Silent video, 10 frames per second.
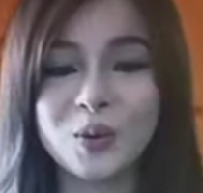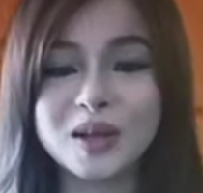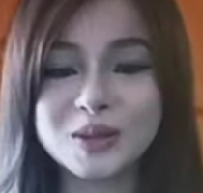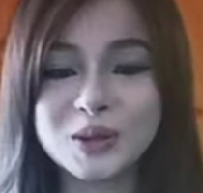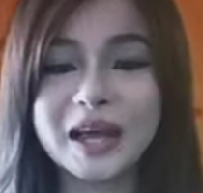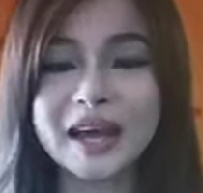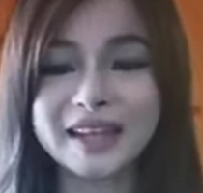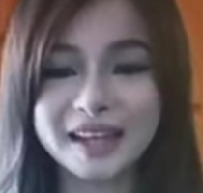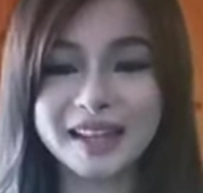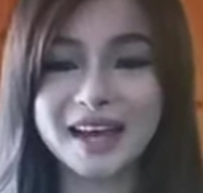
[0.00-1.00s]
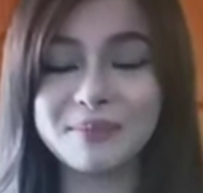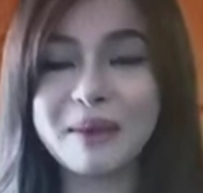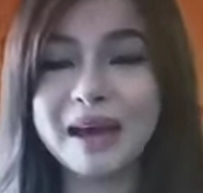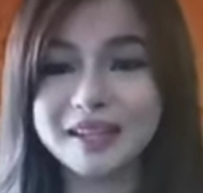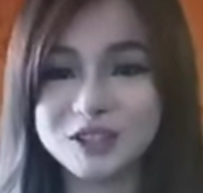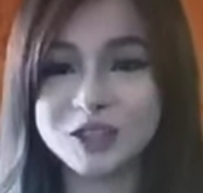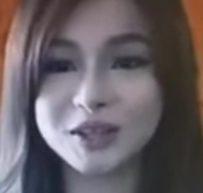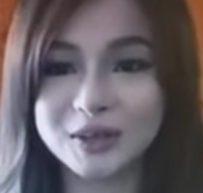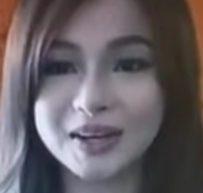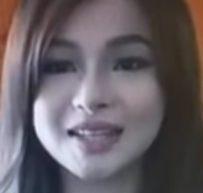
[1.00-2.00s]
when nung nakita ng
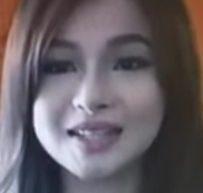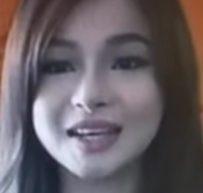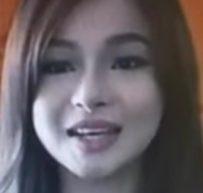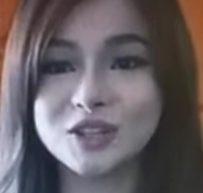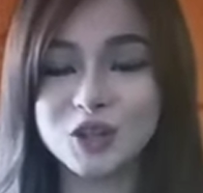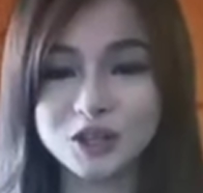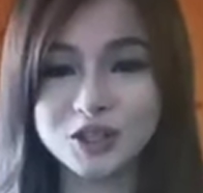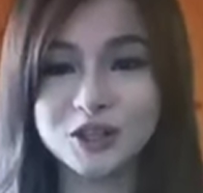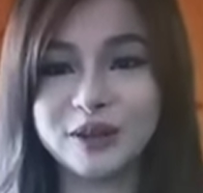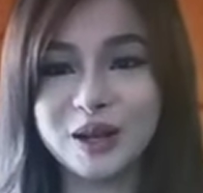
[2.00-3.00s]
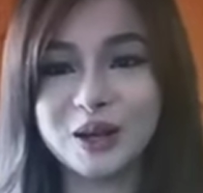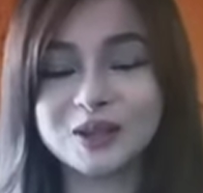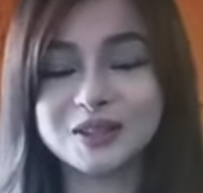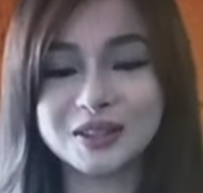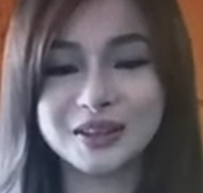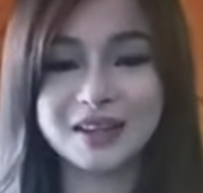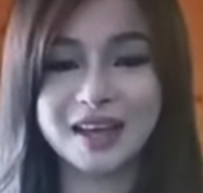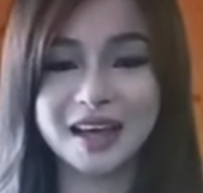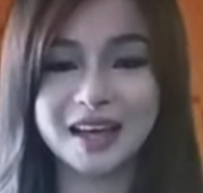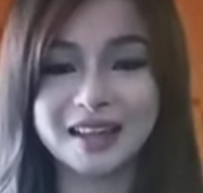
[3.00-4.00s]
manager ko na si Jojo Veloso
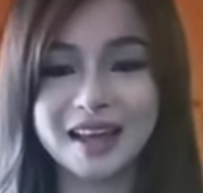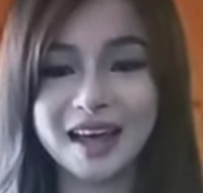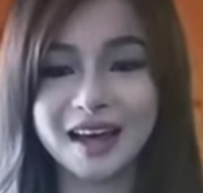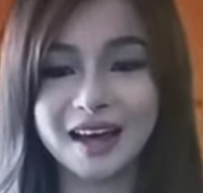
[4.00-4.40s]
na